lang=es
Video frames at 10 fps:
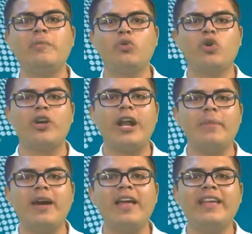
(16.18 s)

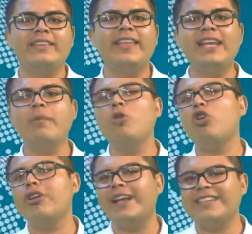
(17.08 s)
programa Del
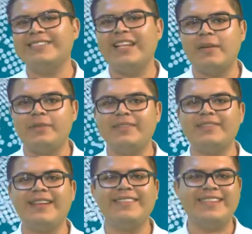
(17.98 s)
Amor Nace la
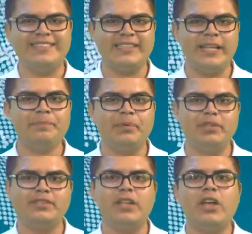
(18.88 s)
Vista de
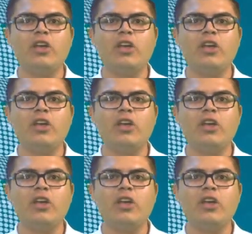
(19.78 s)
Cinépolis,